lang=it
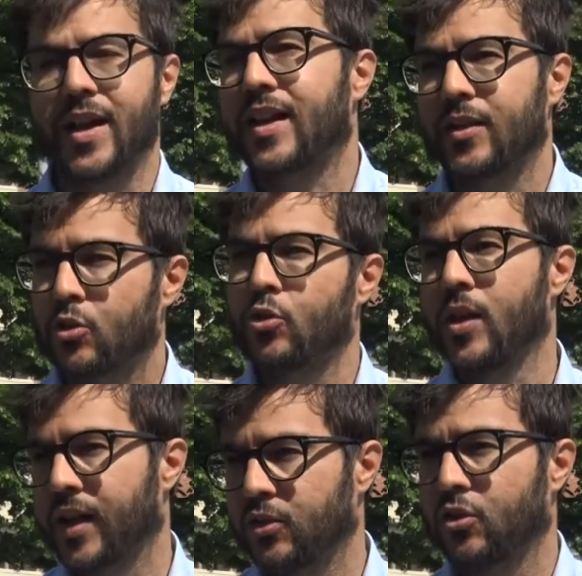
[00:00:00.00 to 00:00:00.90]
anche, con
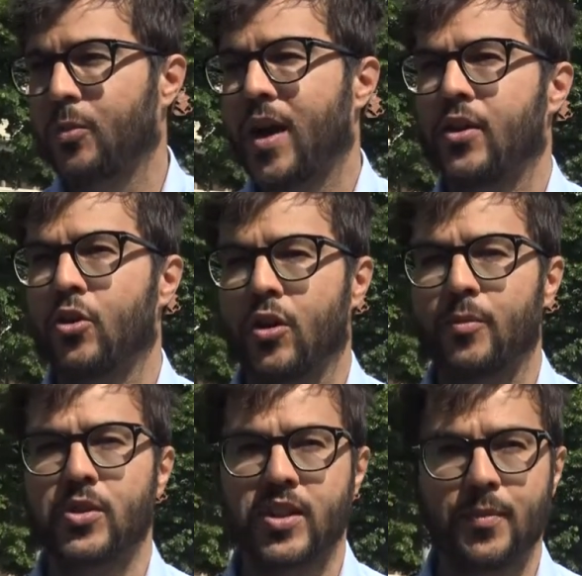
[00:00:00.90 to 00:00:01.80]
un arredo urbano
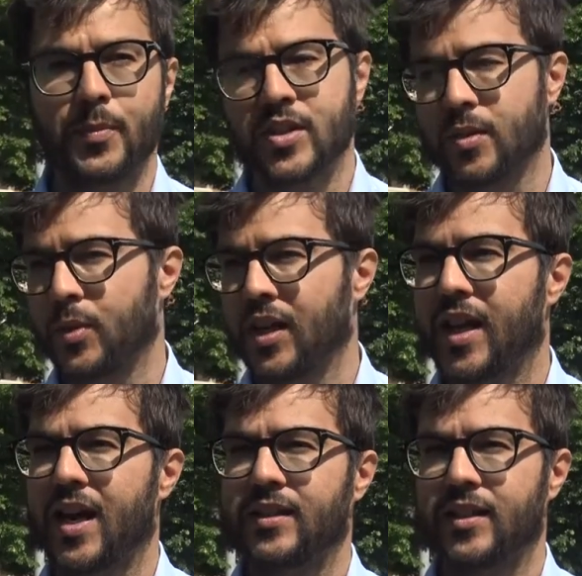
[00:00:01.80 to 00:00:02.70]
più semplice, più
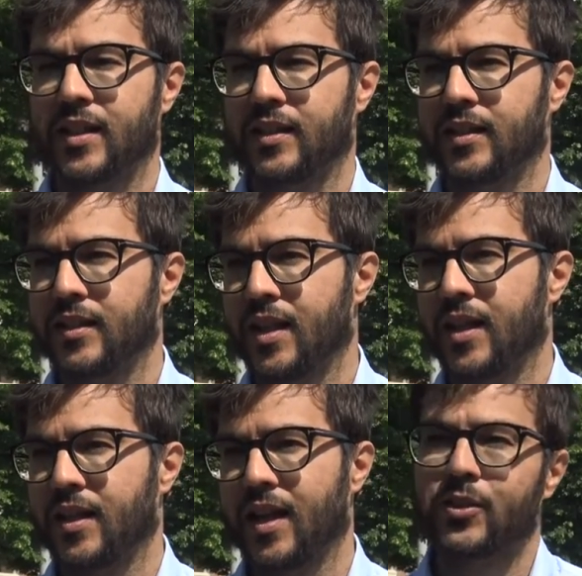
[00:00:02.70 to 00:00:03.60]
elegante, che
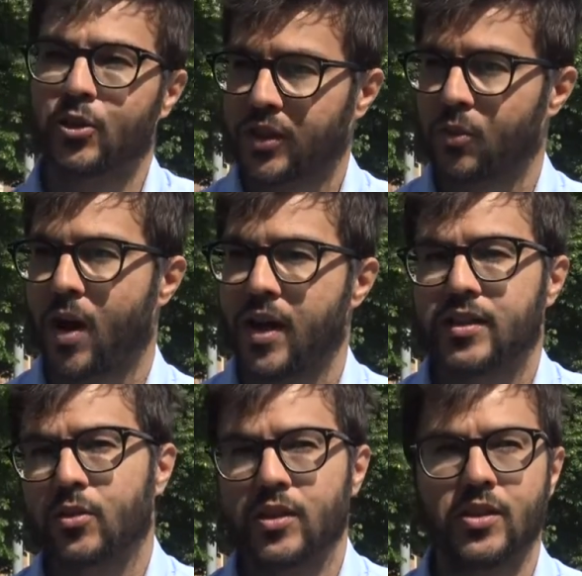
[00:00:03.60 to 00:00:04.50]
tende al total
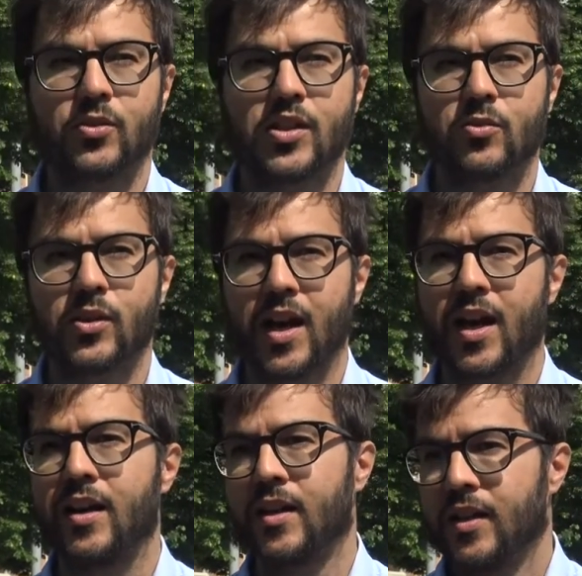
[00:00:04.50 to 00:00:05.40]
white, quindi
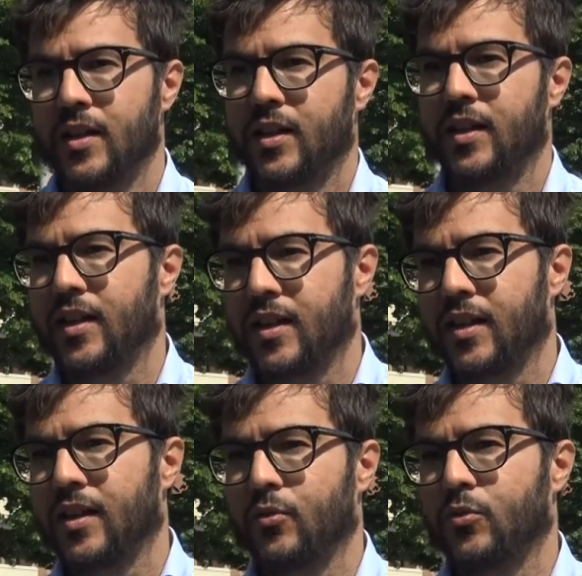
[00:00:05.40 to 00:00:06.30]
una
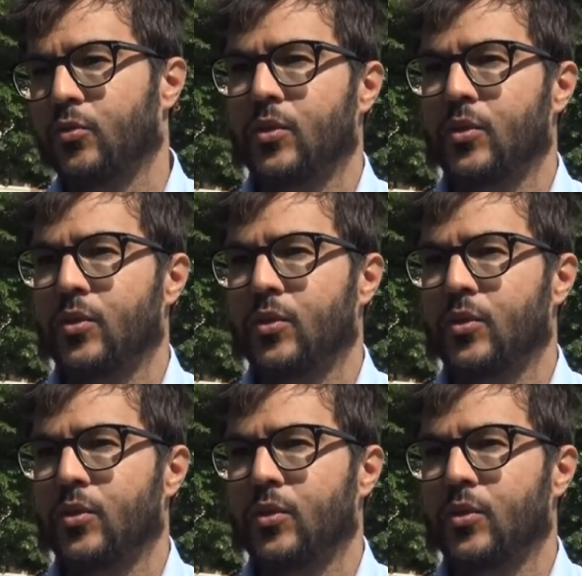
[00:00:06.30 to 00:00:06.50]
eh,